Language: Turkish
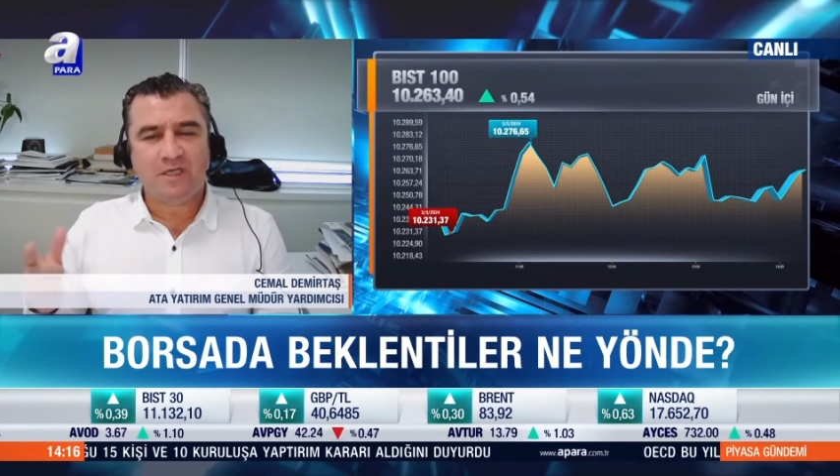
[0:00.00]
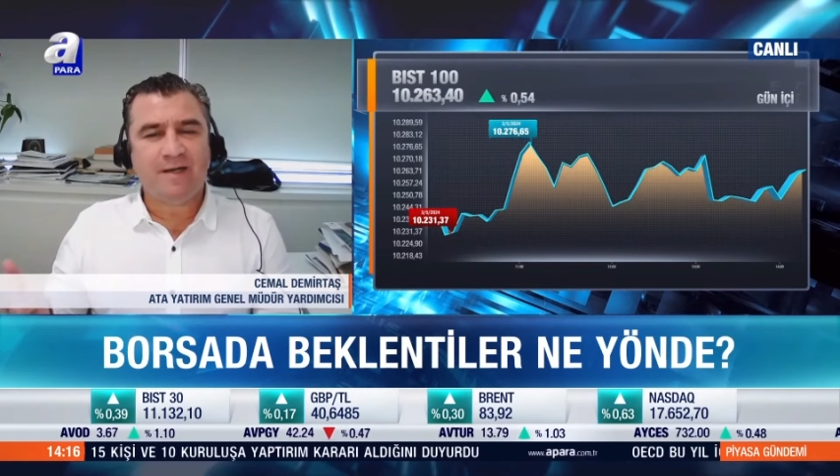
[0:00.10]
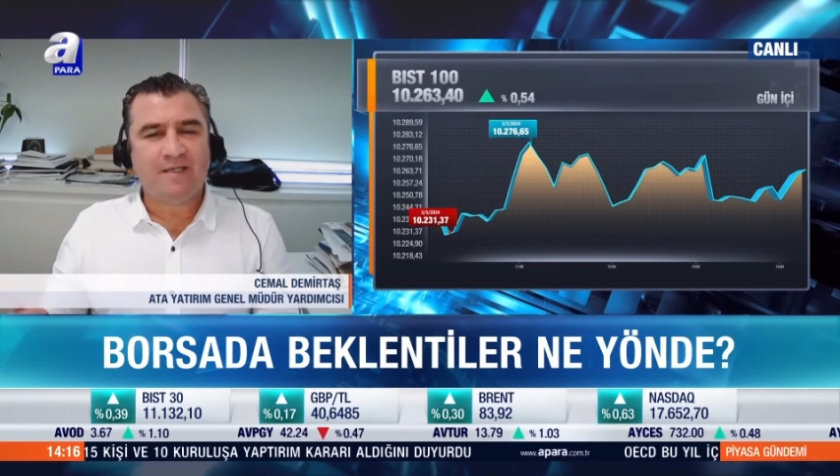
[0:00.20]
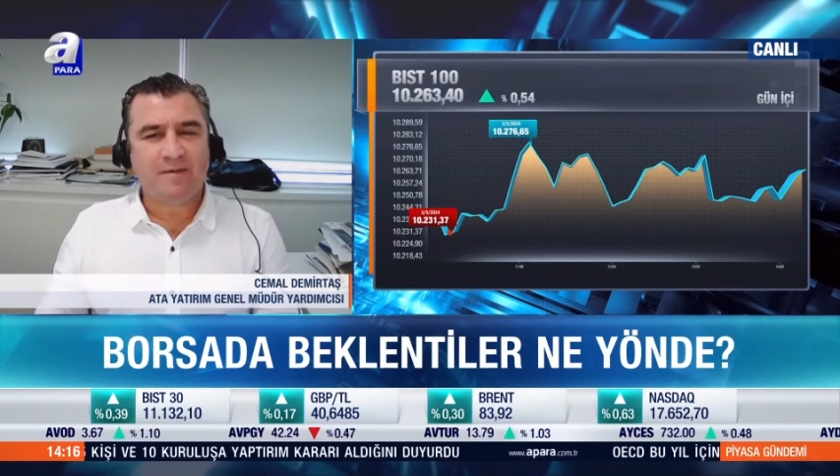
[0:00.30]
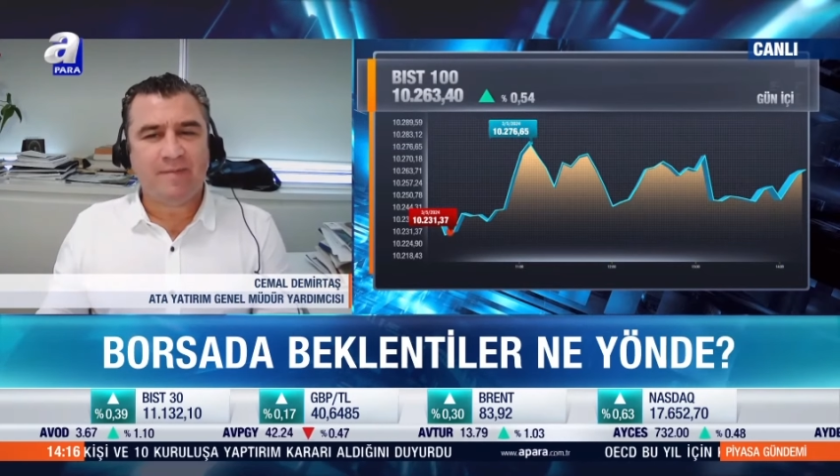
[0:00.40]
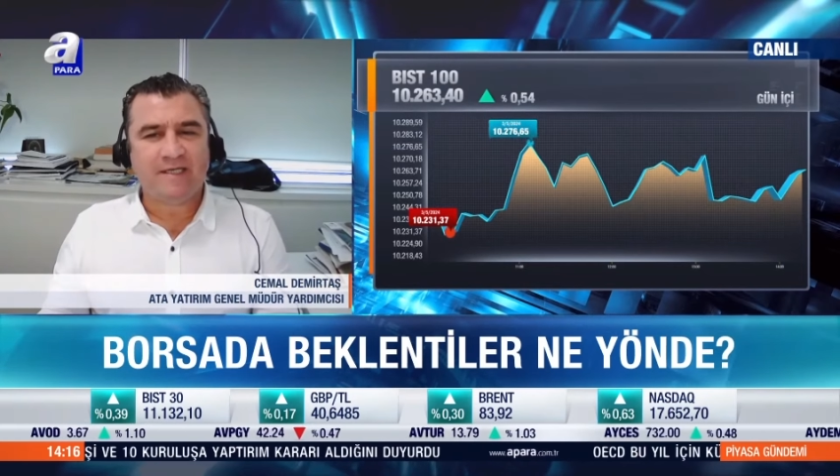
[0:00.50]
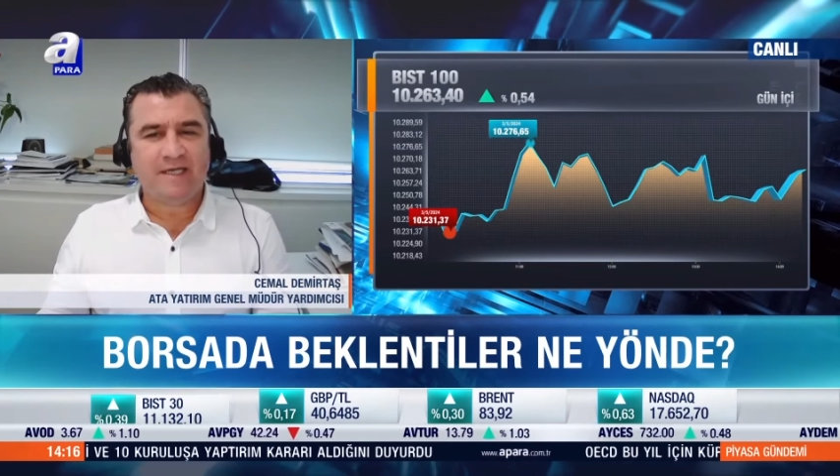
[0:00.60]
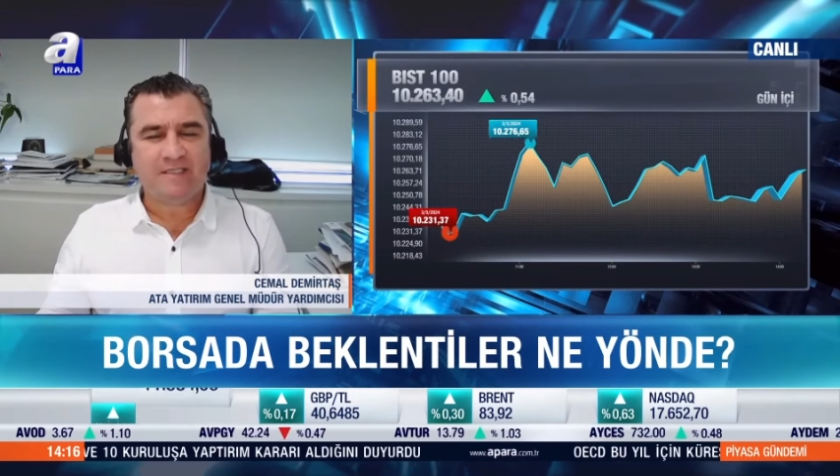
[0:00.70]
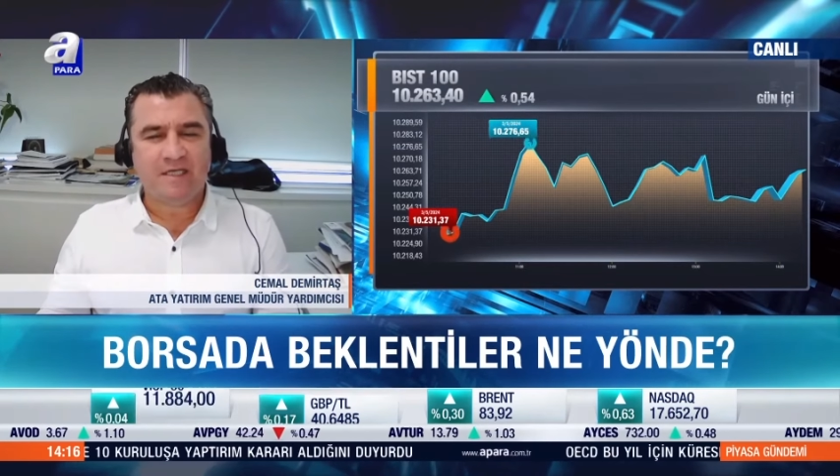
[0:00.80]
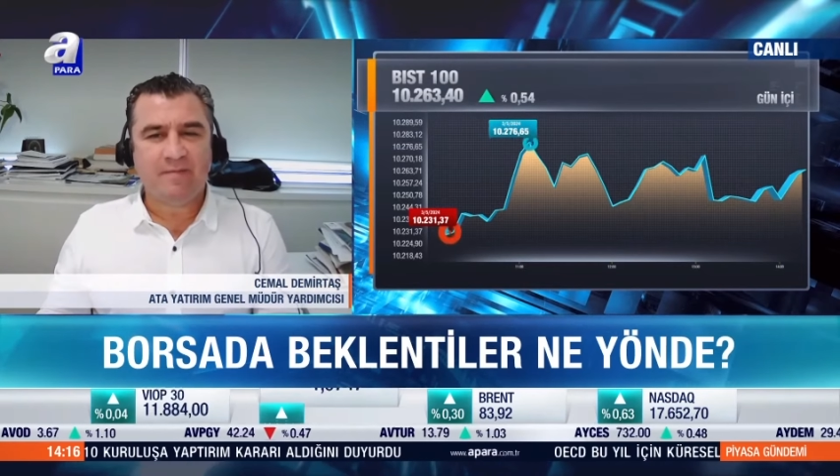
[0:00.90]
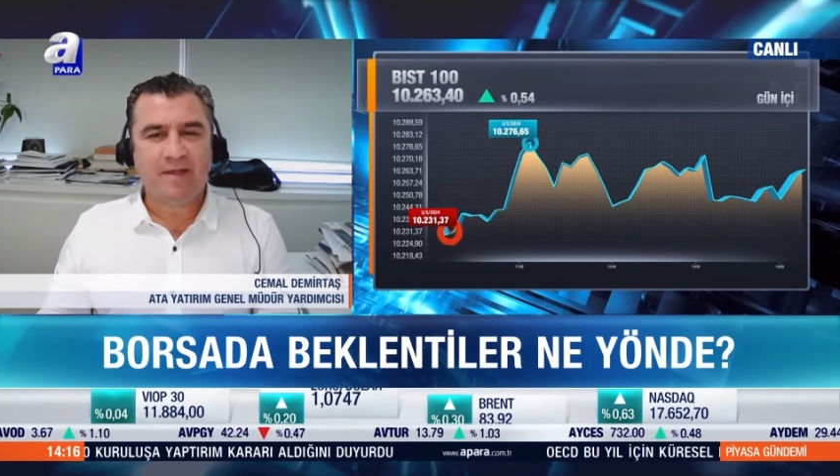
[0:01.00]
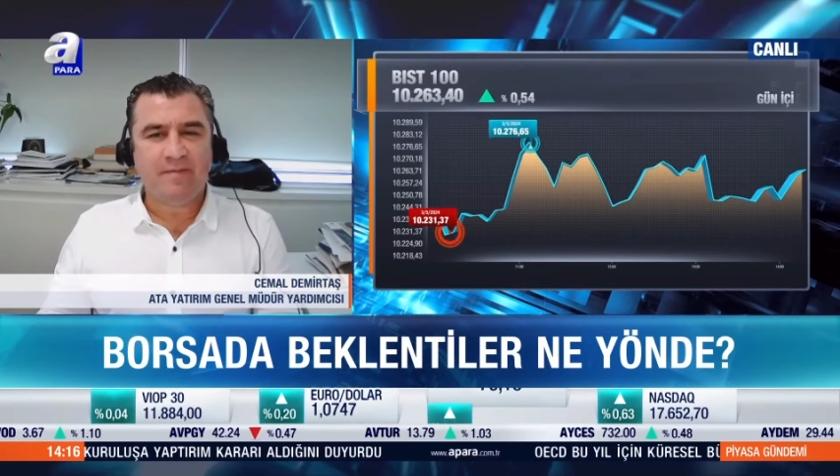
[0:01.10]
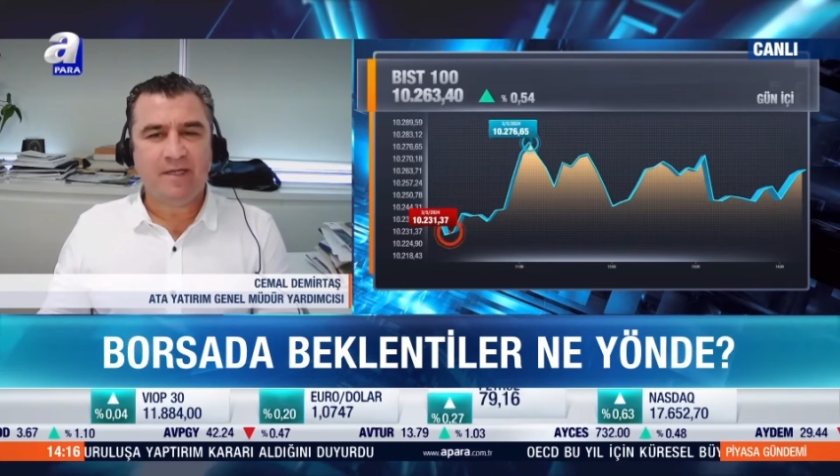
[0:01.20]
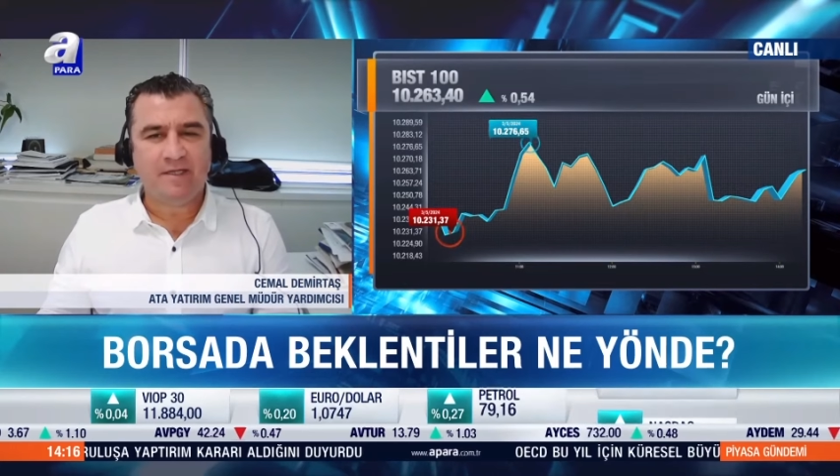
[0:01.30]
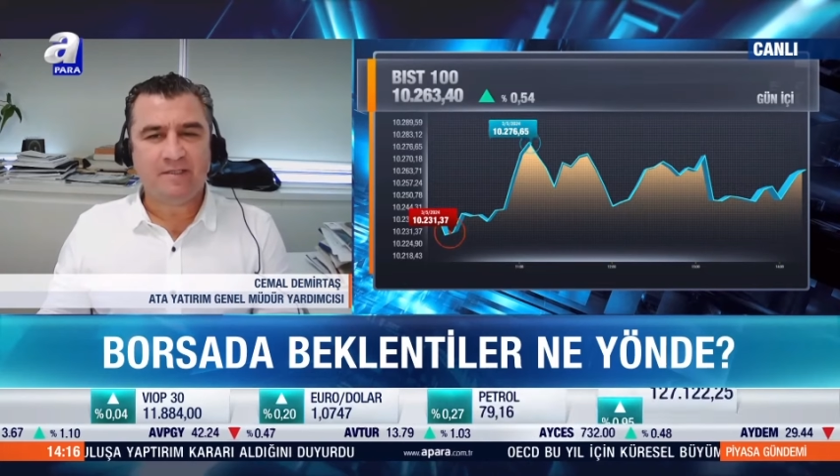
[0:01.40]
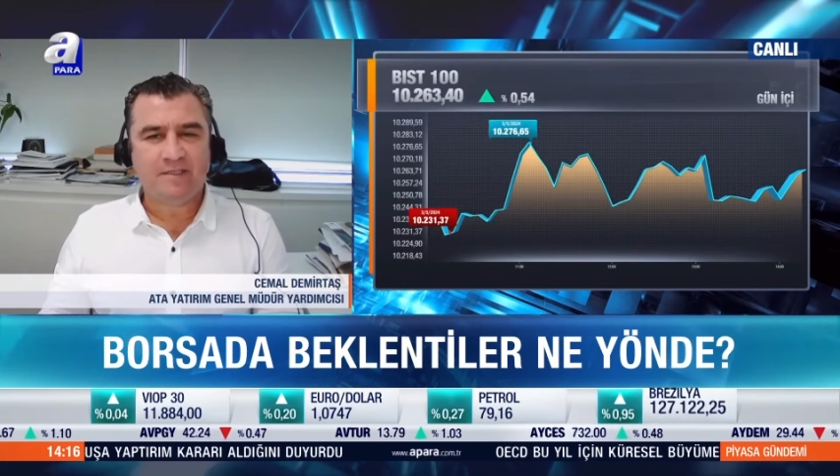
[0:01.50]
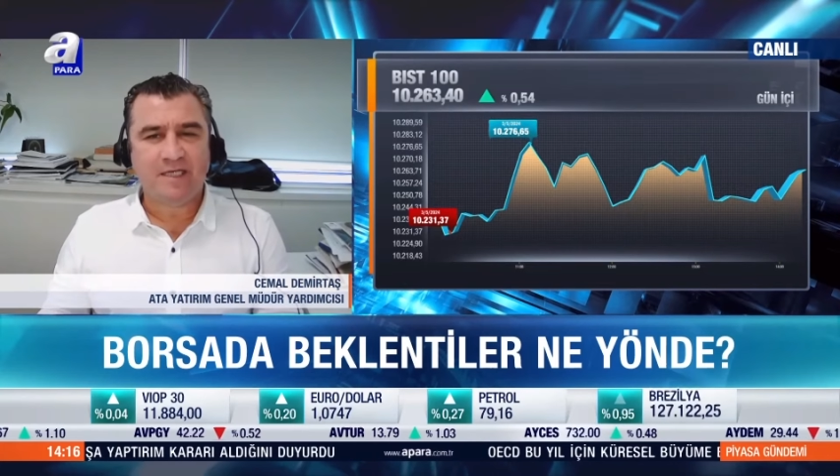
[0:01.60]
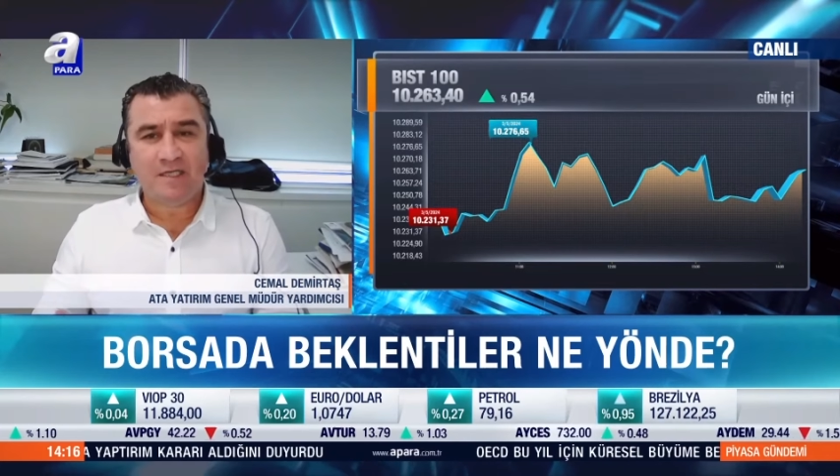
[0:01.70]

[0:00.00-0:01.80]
zaman zaman kestiremeyebiliriz.